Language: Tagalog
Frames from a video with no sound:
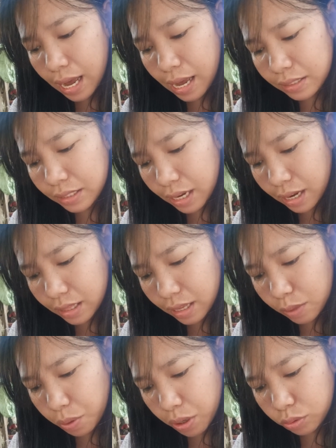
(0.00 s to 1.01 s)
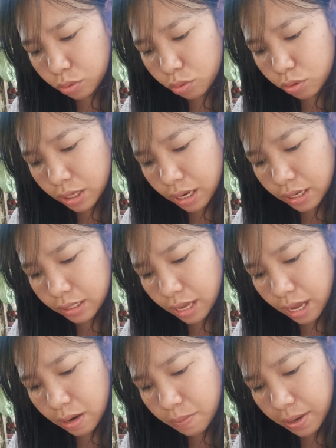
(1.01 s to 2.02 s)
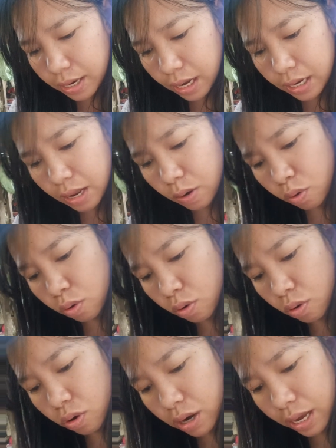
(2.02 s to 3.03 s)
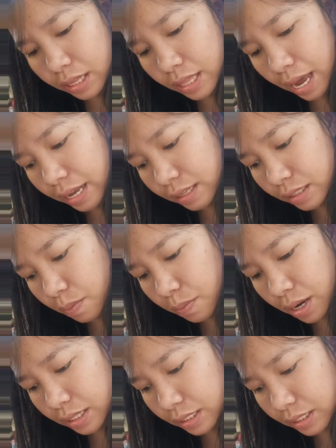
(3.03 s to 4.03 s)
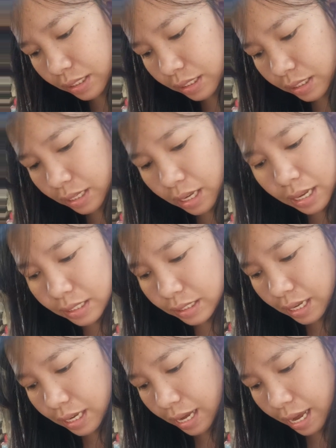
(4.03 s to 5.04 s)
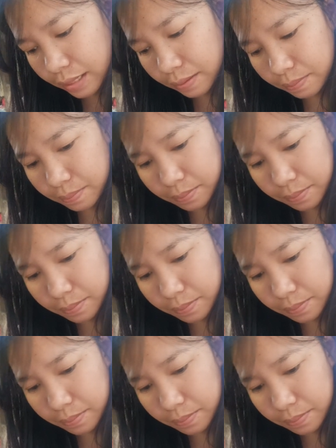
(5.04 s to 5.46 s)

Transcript: Ang sakit at pagdurusa na saan man ay naroroon ay dahil sa mga sikat,